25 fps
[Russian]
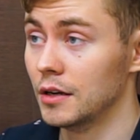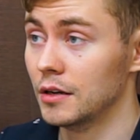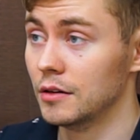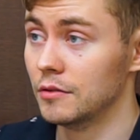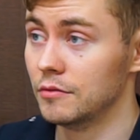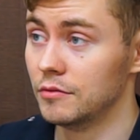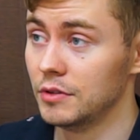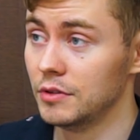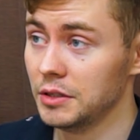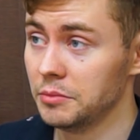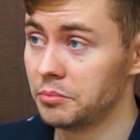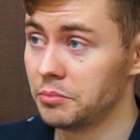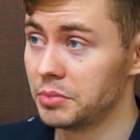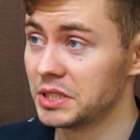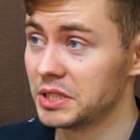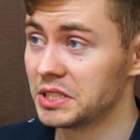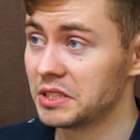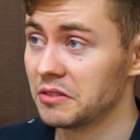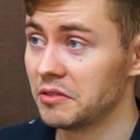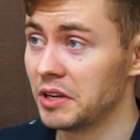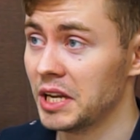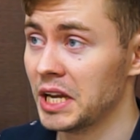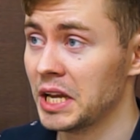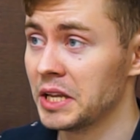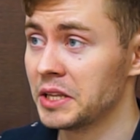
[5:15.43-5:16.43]
Вы
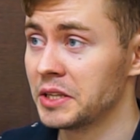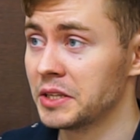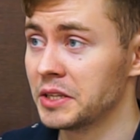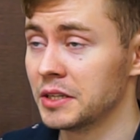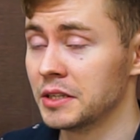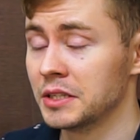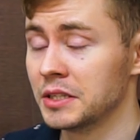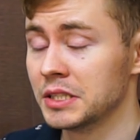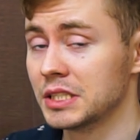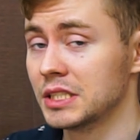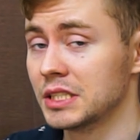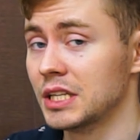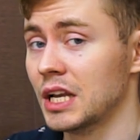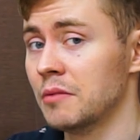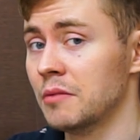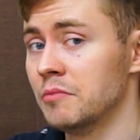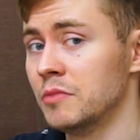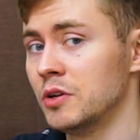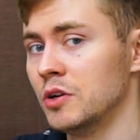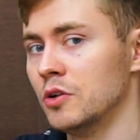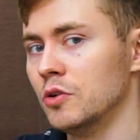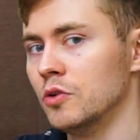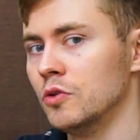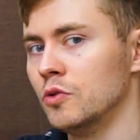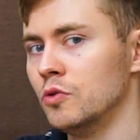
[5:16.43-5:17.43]
представляете
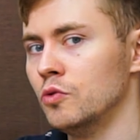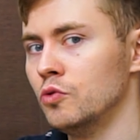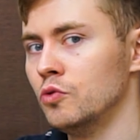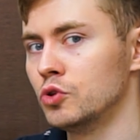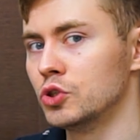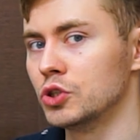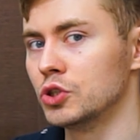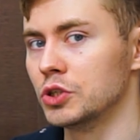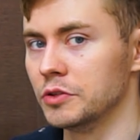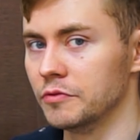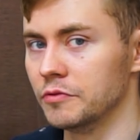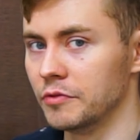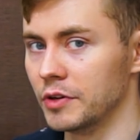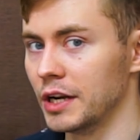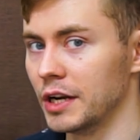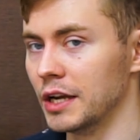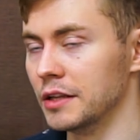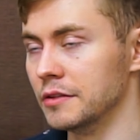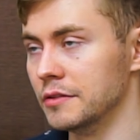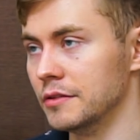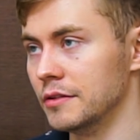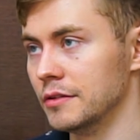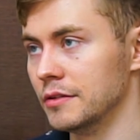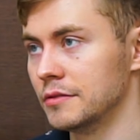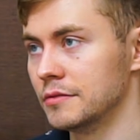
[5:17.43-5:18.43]
самый лучший
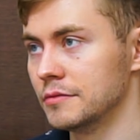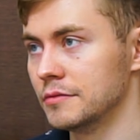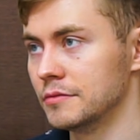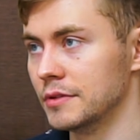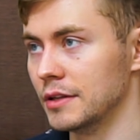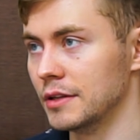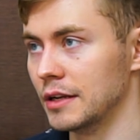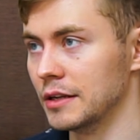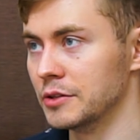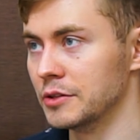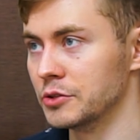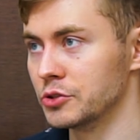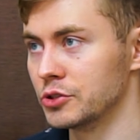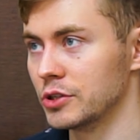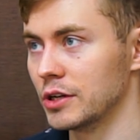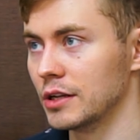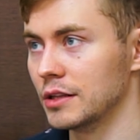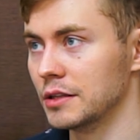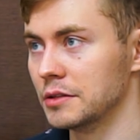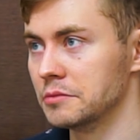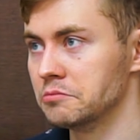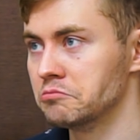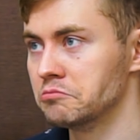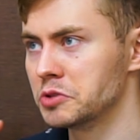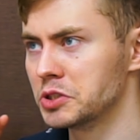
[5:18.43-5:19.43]
вариант для начала,
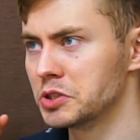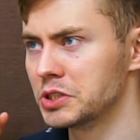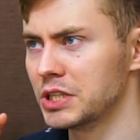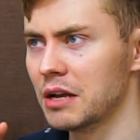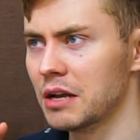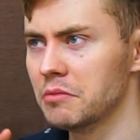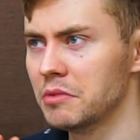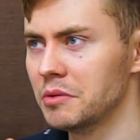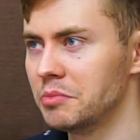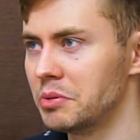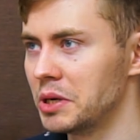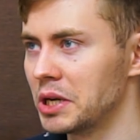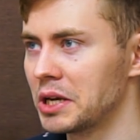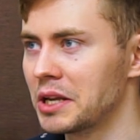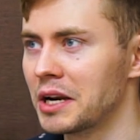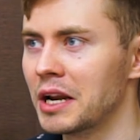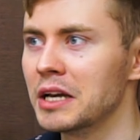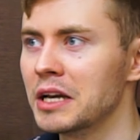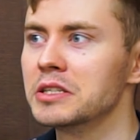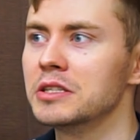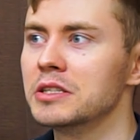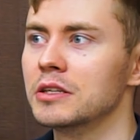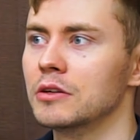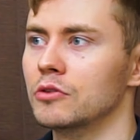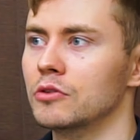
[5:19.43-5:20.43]
самый
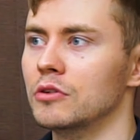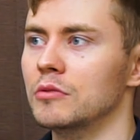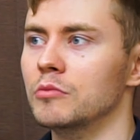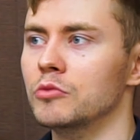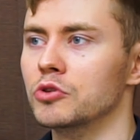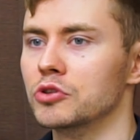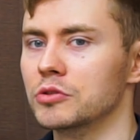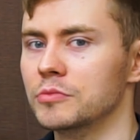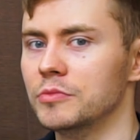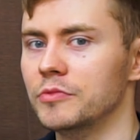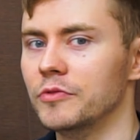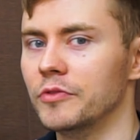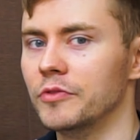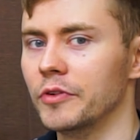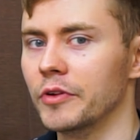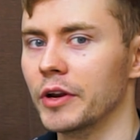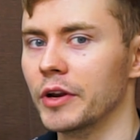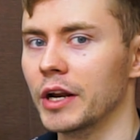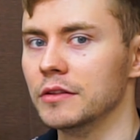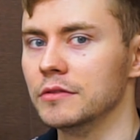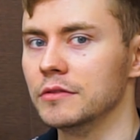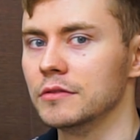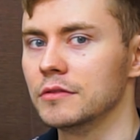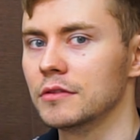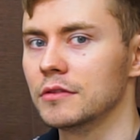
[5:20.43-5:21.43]
прекрасный, который может быть
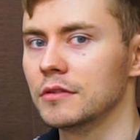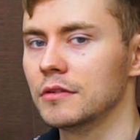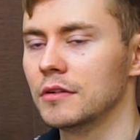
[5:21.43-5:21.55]
вариант.